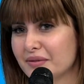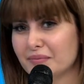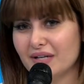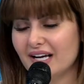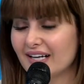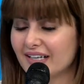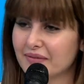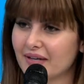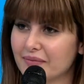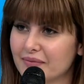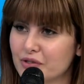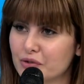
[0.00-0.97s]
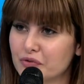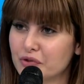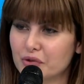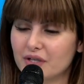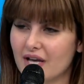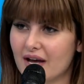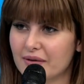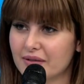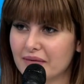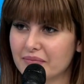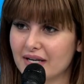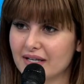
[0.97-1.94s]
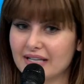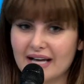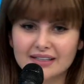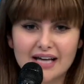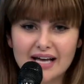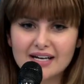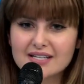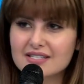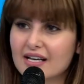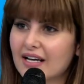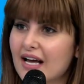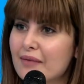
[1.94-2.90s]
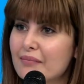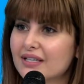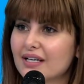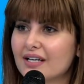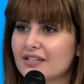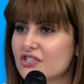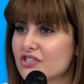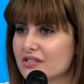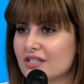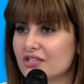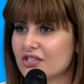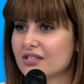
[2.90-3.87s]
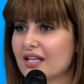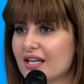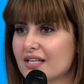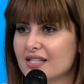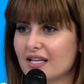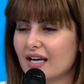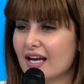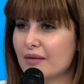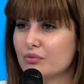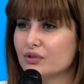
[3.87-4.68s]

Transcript: بالحق ما, ما نشوفش روحي نعمل حتى نعم. على الانستغرام ما تلقانيش نشد الانستغرام